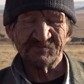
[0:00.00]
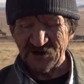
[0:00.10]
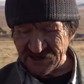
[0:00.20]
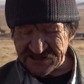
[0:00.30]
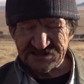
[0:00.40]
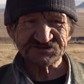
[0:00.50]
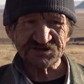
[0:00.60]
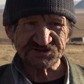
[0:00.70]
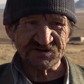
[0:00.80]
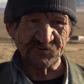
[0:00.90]
Пока я
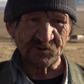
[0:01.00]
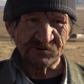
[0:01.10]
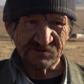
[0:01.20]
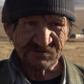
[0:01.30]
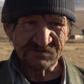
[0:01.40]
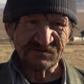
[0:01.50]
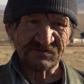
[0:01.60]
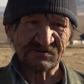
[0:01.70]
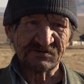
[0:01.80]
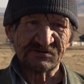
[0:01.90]
здесь живу,
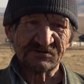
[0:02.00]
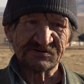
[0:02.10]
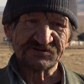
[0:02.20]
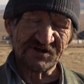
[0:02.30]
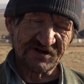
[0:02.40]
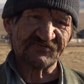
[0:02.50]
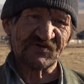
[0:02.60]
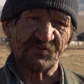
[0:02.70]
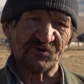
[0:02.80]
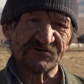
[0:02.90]

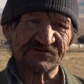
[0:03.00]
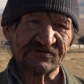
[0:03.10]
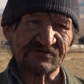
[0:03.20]
деревня будет